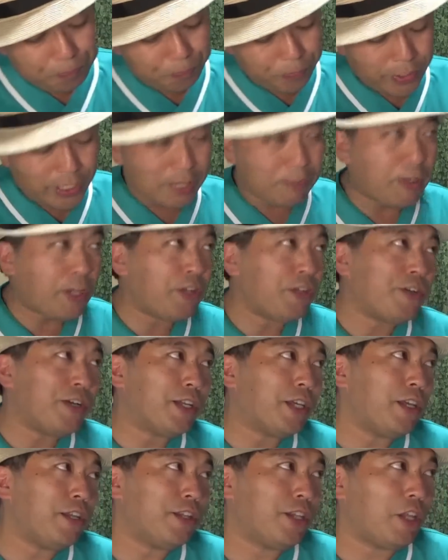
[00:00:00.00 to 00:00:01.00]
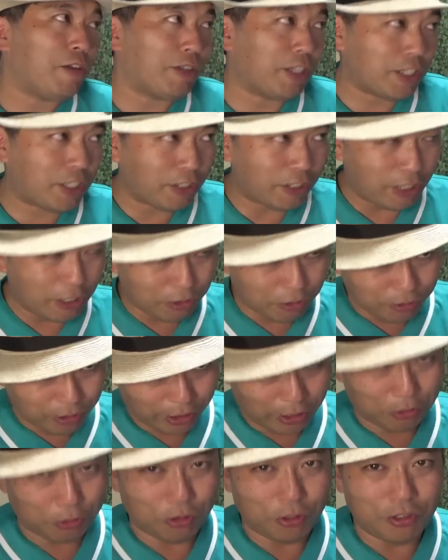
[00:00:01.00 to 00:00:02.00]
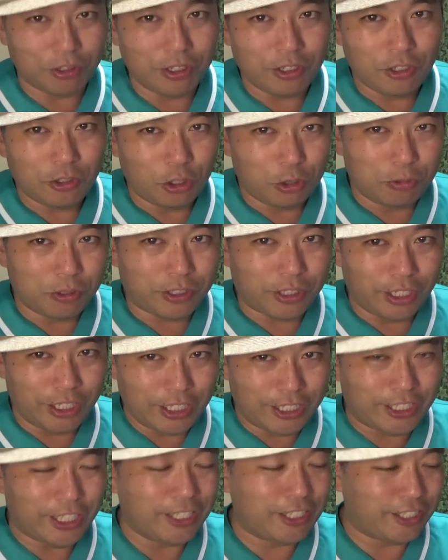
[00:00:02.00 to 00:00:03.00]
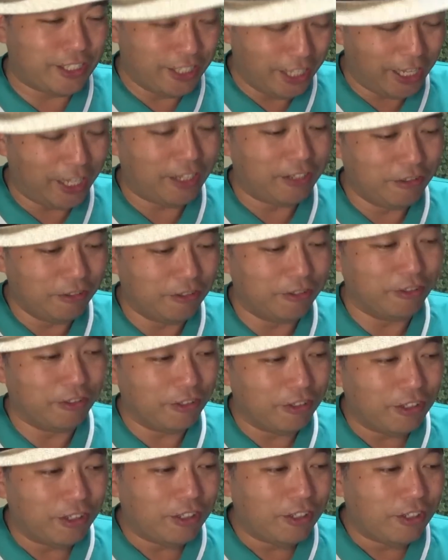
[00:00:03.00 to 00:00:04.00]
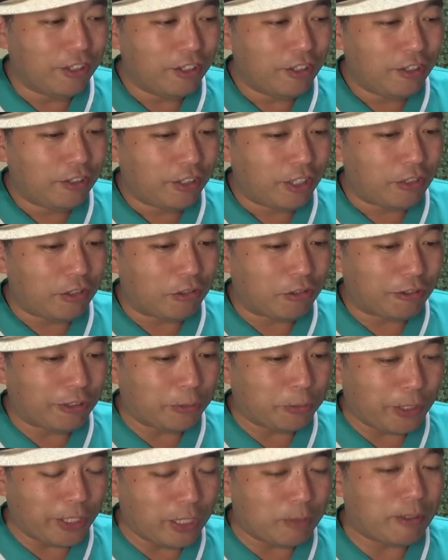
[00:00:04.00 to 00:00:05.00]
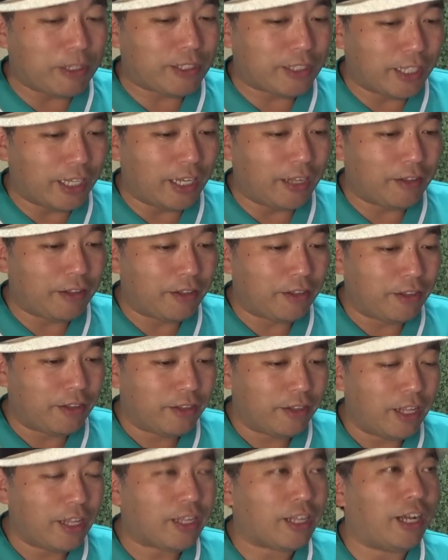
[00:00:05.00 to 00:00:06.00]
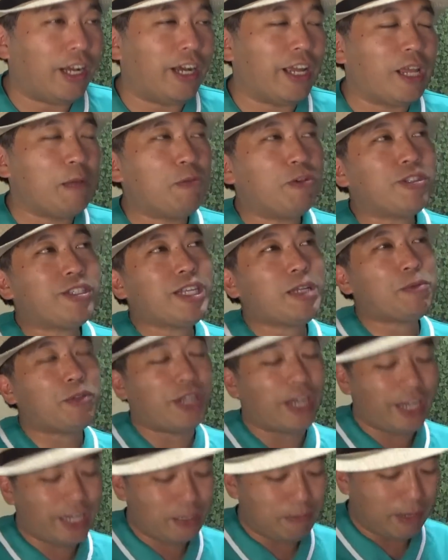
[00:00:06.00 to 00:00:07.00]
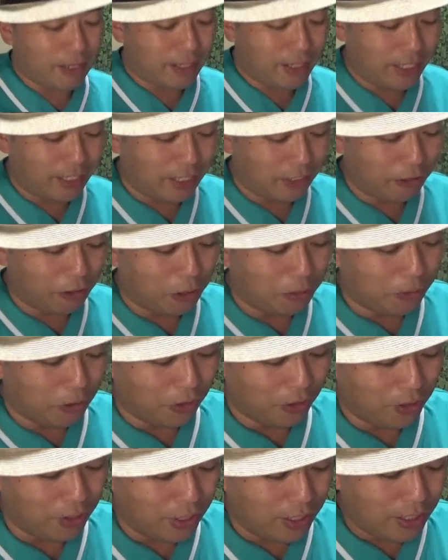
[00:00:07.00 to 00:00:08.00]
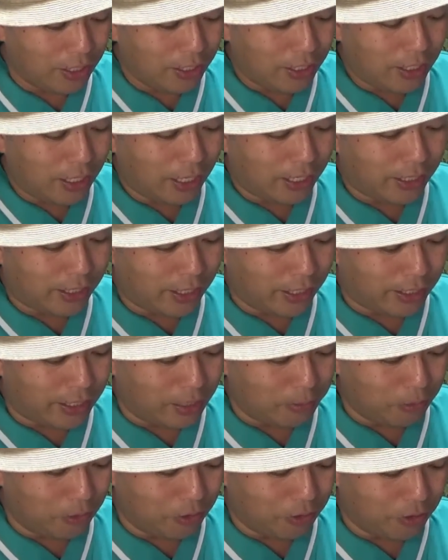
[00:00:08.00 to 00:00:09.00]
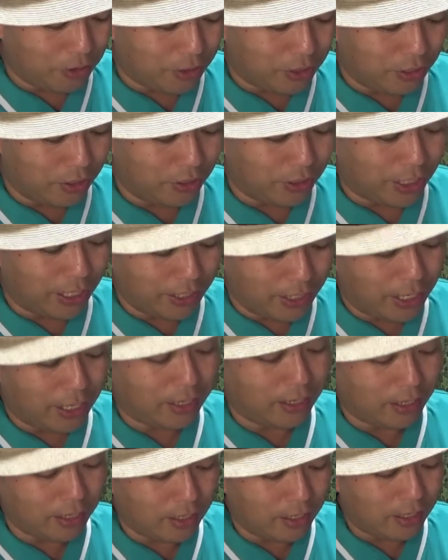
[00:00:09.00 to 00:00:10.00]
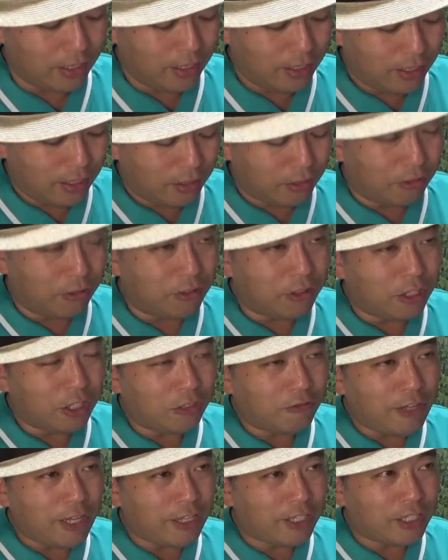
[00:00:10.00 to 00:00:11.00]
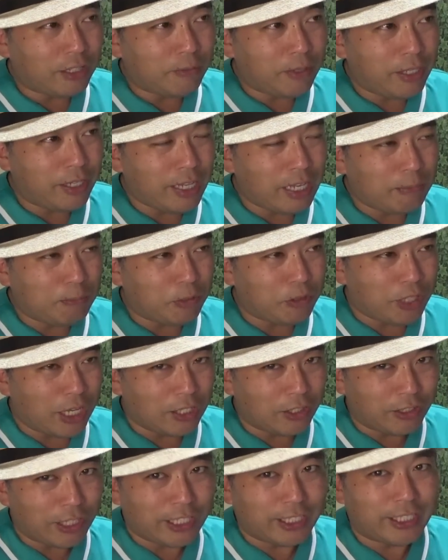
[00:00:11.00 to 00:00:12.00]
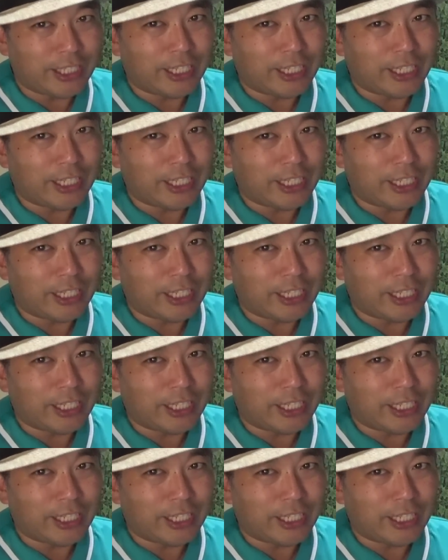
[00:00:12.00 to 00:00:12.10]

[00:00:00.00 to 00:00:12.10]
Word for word: スマイルアゲインで私は楽んだなと思ったりしたしね。うん。ということもありました。なんかエモさも相まってってとこもあった気もするかな。ドントウェイクミ m アップの後だっ